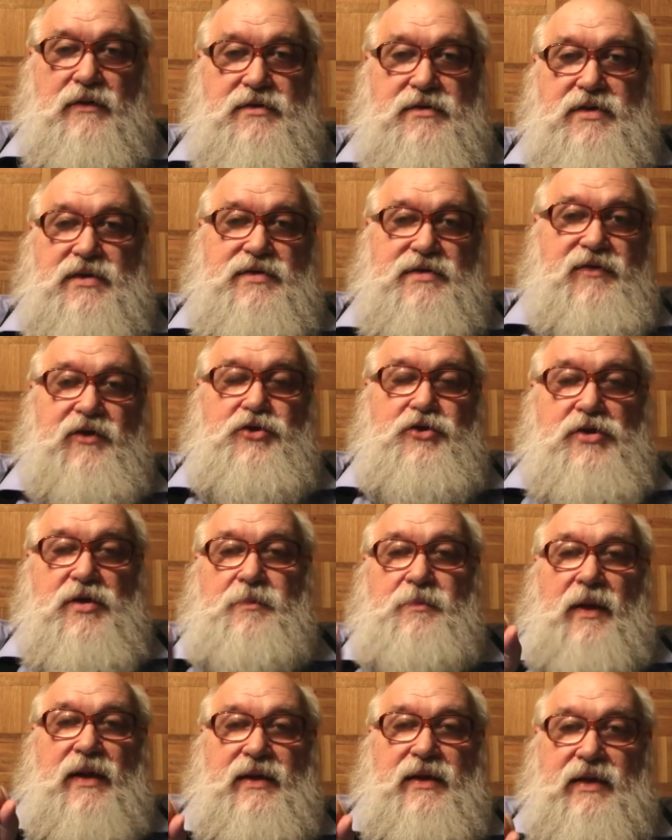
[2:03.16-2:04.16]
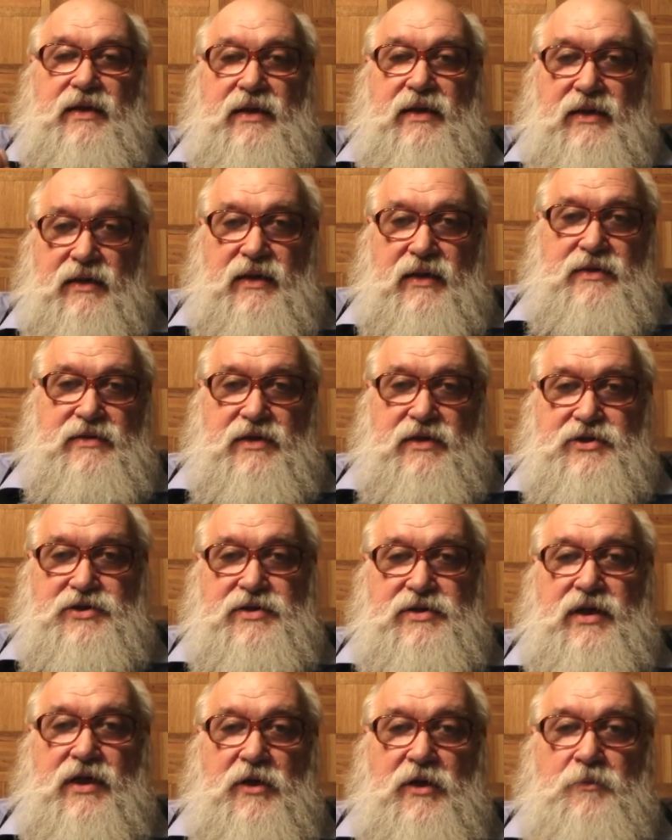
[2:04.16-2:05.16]
свое дополнение к ней,
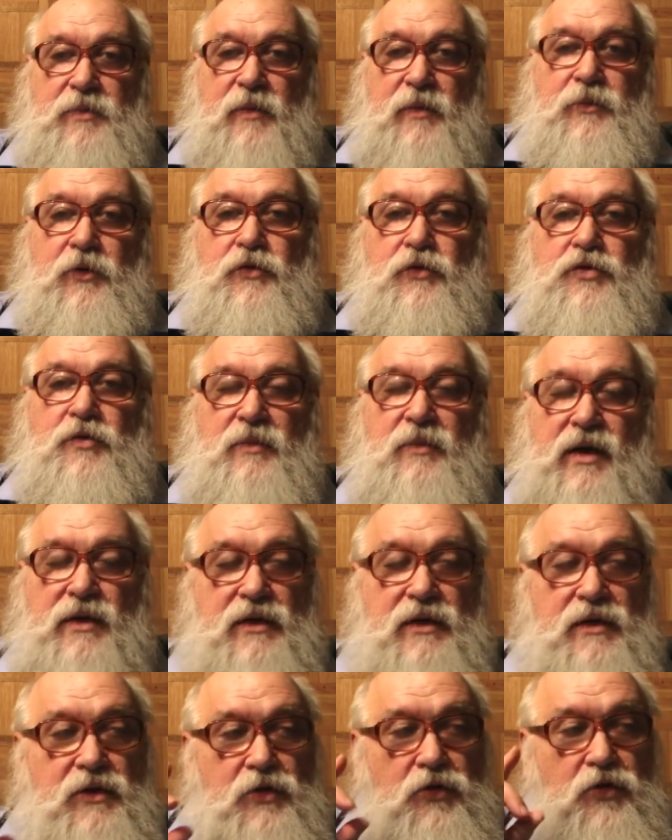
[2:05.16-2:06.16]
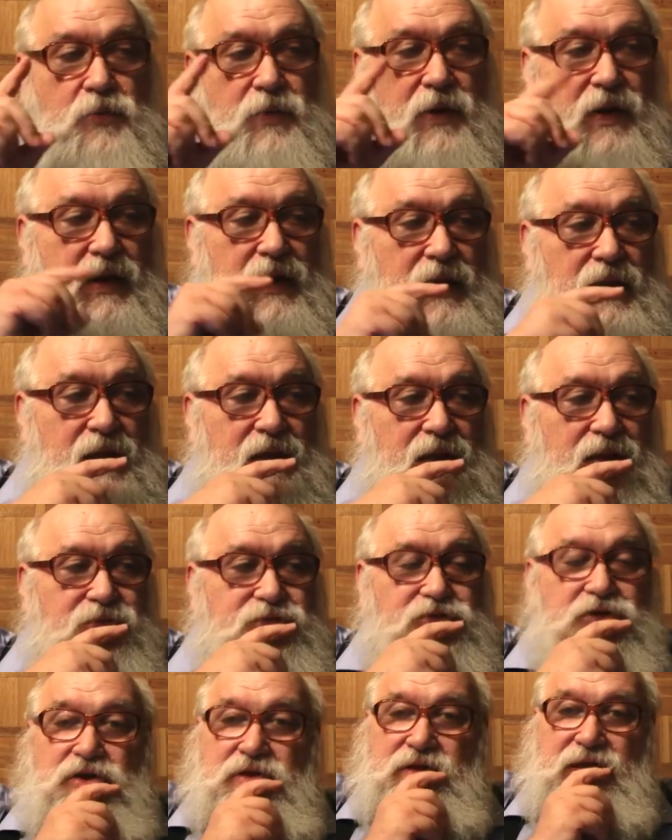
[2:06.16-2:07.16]
значит, сделал по поводу малых групп. Все